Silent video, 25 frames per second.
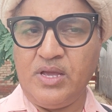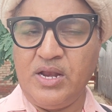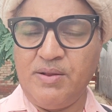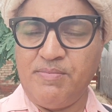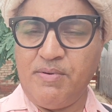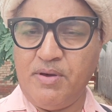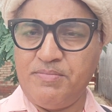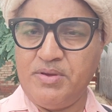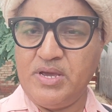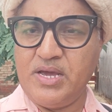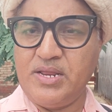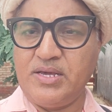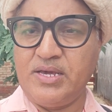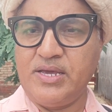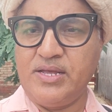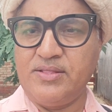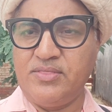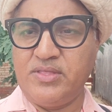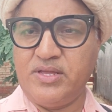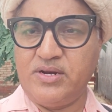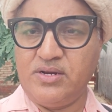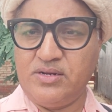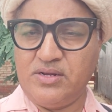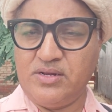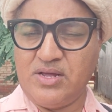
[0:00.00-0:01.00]
रमा बिहार के
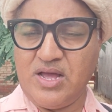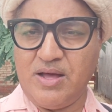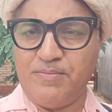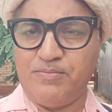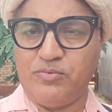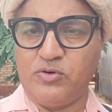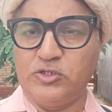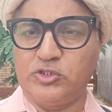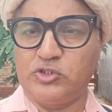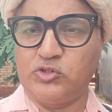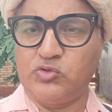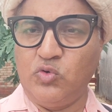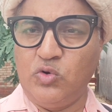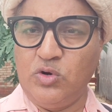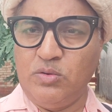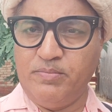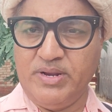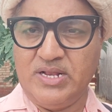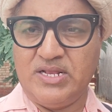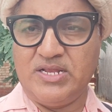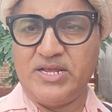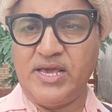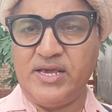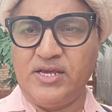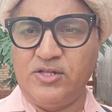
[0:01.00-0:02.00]
अंदर आपको स्कूल
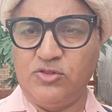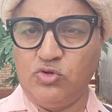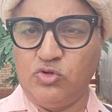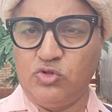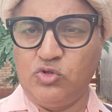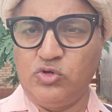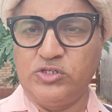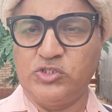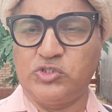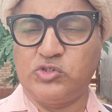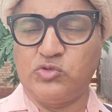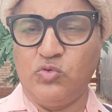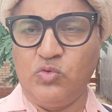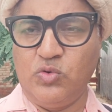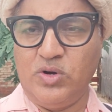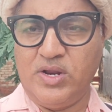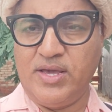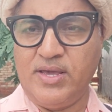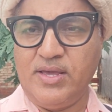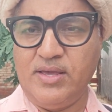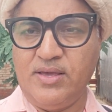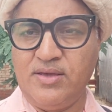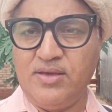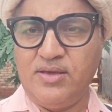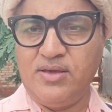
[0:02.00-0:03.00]
मिल जाएंगे दो दो स्कूल
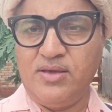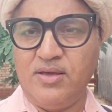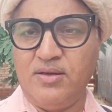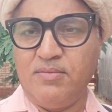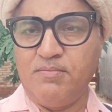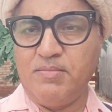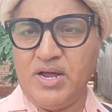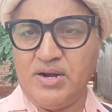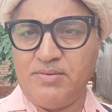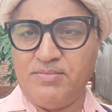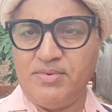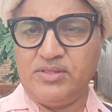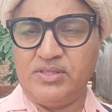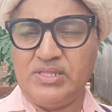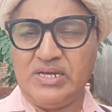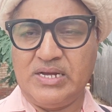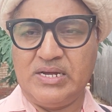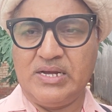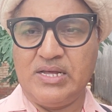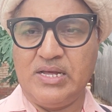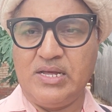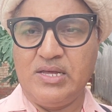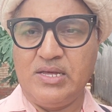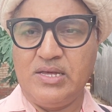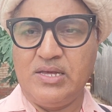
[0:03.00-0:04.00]
हैं बारहवीं तक
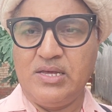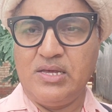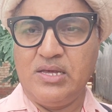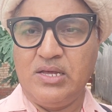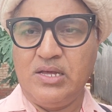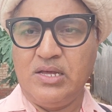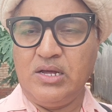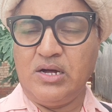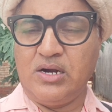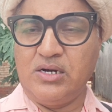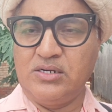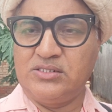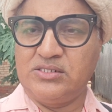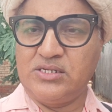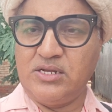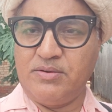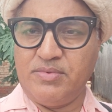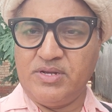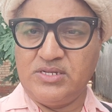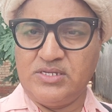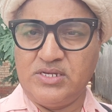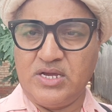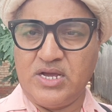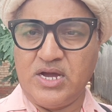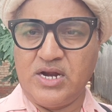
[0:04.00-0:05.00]
का और
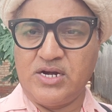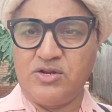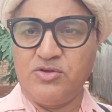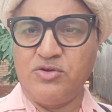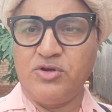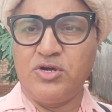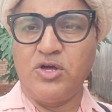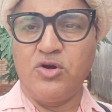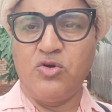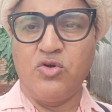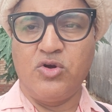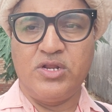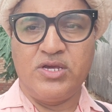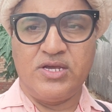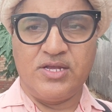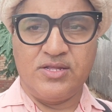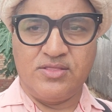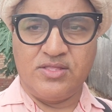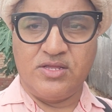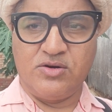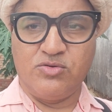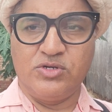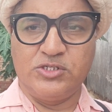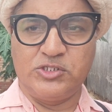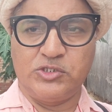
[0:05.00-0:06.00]
शर्मा जी का भी कॉलोनी के
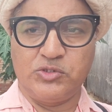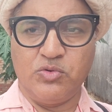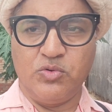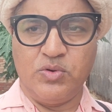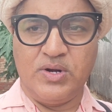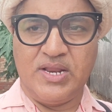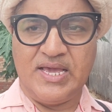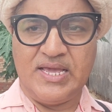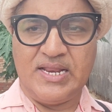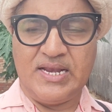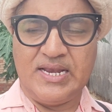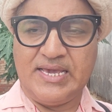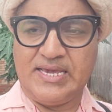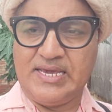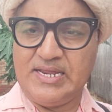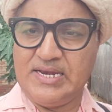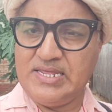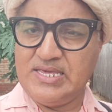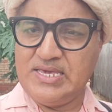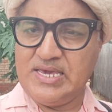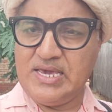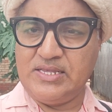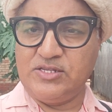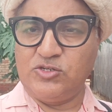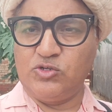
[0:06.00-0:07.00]
अंदर वो स्कूल है लेकिन
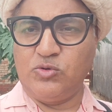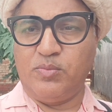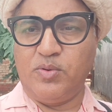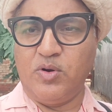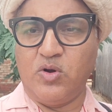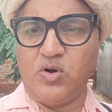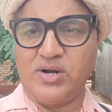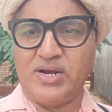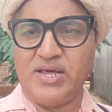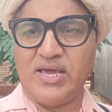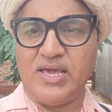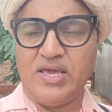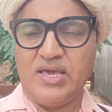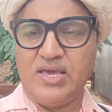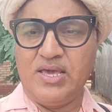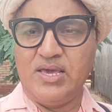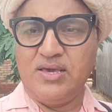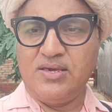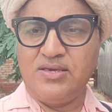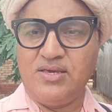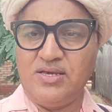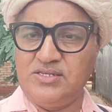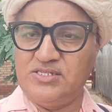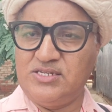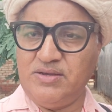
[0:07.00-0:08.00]
ये जो प्लॉट है
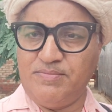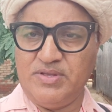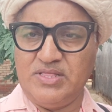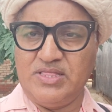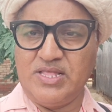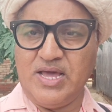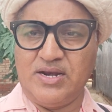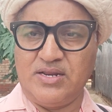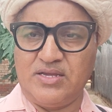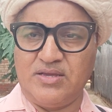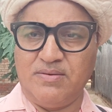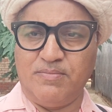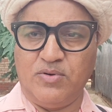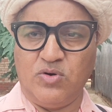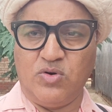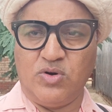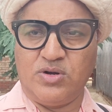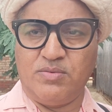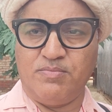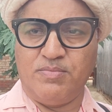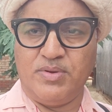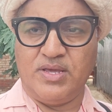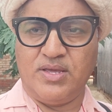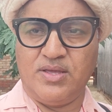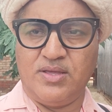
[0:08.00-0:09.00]
ये ज़मींदार के
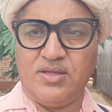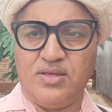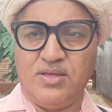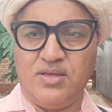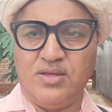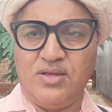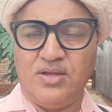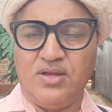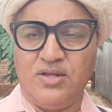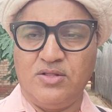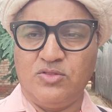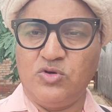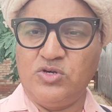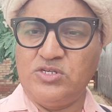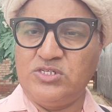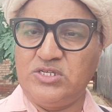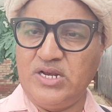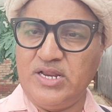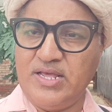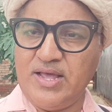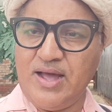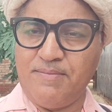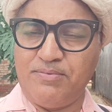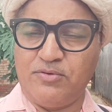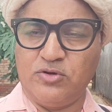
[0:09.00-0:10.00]
प्लॉट में है तो
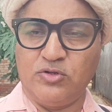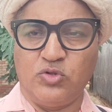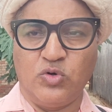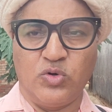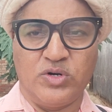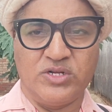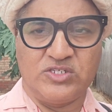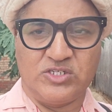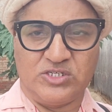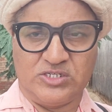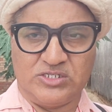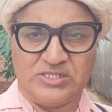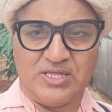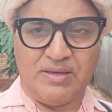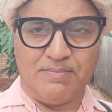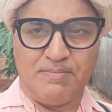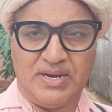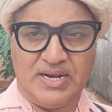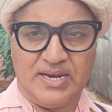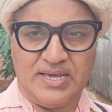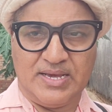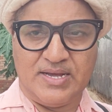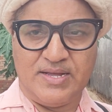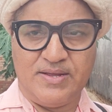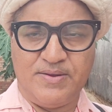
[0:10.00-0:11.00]
इसलिए आपको थोड़ा सस्ता
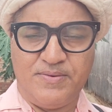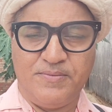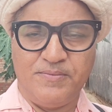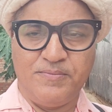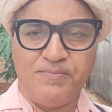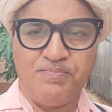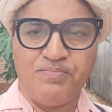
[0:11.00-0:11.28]
मिलेगा